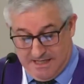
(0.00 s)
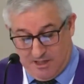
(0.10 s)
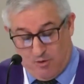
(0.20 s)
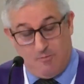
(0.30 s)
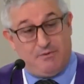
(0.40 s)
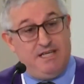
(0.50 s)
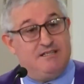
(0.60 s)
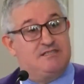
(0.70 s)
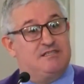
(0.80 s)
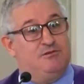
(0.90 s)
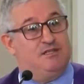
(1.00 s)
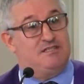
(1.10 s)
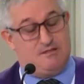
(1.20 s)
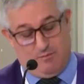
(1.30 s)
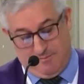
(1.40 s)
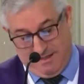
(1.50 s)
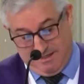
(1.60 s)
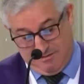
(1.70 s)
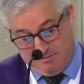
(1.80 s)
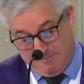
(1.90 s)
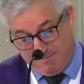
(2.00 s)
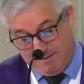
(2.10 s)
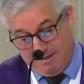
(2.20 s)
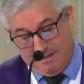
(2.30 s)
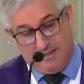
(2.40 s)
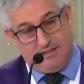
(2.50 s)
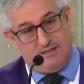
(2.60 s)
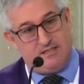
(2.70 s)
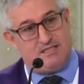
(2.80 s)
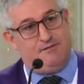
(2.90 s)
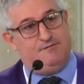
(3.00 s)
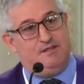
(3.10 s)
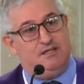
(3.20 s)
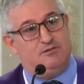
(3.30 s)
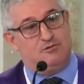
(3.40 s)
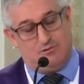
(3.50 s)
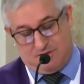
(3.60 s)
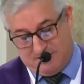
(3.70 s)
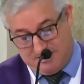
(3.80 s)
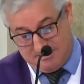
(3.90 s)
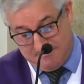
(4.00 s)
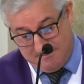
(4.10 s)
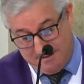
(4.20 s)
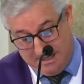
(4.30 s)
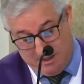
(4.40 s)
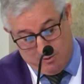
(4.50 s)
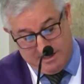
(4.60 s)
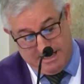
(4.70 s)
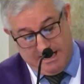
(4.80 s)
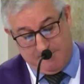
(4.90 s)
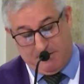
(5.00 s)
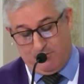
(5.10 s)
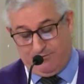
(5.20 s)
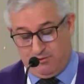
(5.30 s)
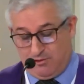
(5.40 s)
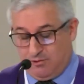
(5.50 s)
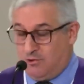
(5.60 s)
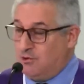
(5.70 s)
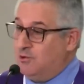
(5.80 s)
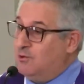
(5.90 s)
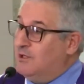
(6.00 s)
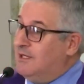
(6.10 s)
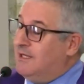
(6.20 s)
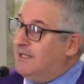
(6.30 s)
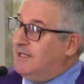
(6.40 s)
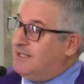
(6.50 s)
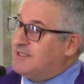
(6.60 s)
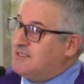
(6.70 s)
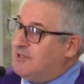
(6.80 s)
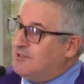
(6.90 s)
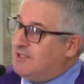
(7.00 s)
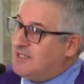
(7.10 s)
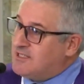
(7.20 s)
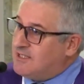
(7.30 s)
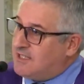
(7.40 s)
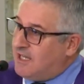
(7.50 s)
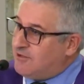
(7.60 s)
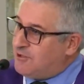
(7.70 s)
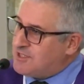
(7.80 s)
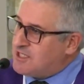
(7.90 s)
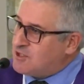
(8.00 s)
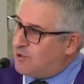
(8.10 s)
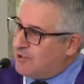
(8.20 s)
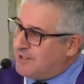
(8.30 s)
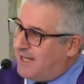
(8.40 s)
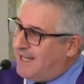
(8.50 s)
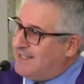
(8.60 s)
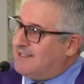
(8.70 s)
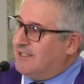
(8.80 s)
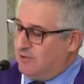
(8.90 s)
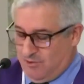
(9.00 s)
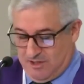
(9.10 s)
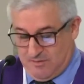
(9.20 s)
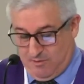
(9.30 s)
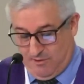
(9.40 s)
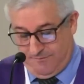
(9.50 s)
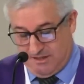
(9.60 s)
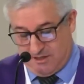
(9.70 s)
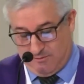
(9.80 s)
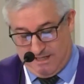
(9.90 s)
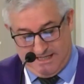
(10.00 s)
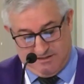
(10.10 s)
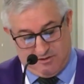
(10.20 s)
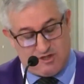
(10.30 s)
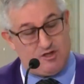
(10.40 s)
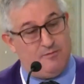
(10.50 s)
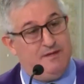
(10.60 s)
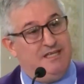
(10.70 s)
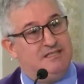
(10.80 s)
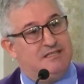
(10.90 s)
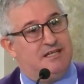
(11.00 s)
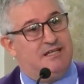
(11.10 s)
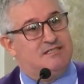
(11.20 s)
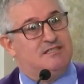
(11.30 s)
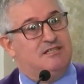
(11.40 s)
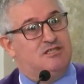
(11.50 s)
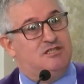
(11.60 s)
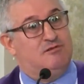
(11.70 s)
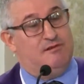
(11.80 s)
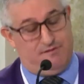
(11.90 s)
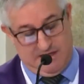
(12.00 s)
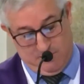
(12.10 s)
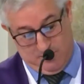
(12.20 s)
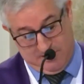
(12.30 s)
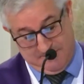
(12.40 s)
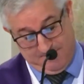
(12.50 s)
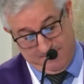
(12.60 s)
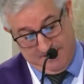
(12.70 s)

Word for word: à compreensão deste momento, desafiando-nos a olhar para o futuro na certeza de que a nossa jornada em 2024 somente terá sentido e valor